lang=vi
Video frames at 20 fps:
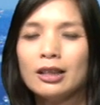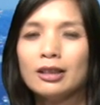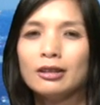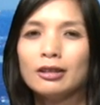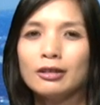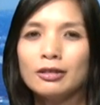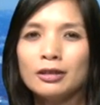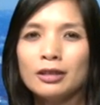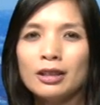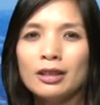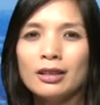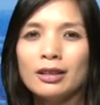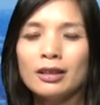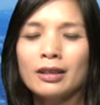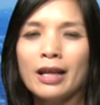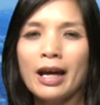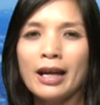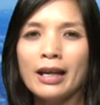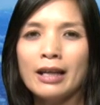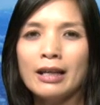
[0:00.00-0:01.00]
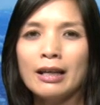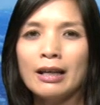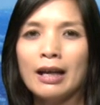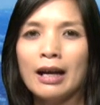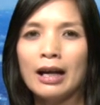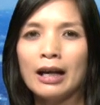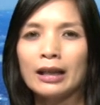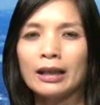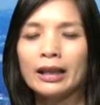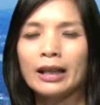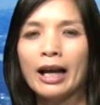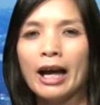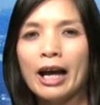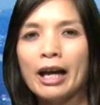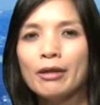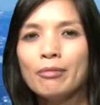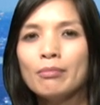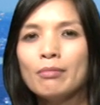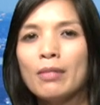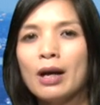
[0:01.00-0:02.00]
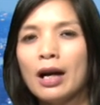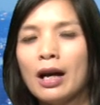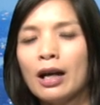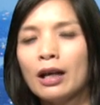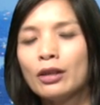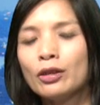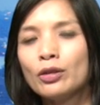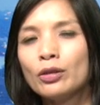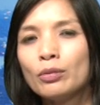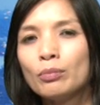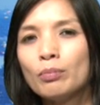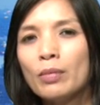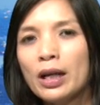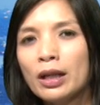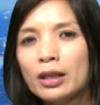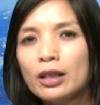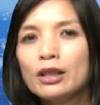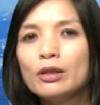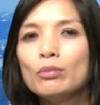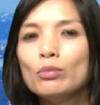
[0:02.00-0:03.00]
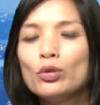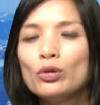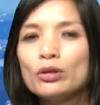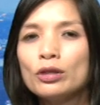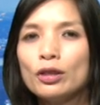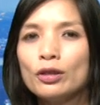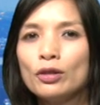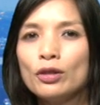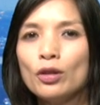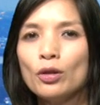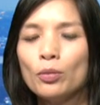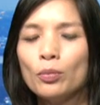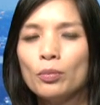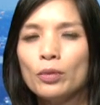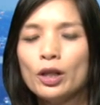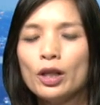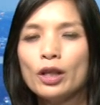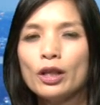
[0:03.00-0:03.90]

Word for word: thực chất đây là cái mà Bắc Kinh muốn sử dụng